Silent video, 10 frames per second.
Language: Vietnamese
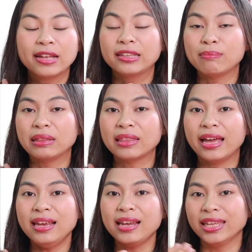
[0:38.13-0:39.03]
thì mình
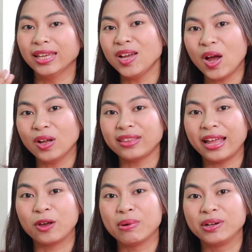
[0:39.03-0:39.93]
thấy là những cái ngón
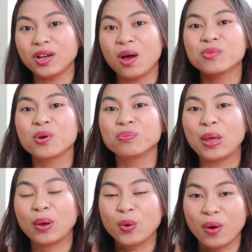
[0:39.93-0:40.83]
tay của mình nó không rung
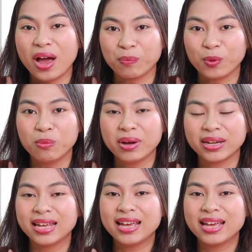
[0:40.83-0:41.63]
theo cái cổ họng của mình,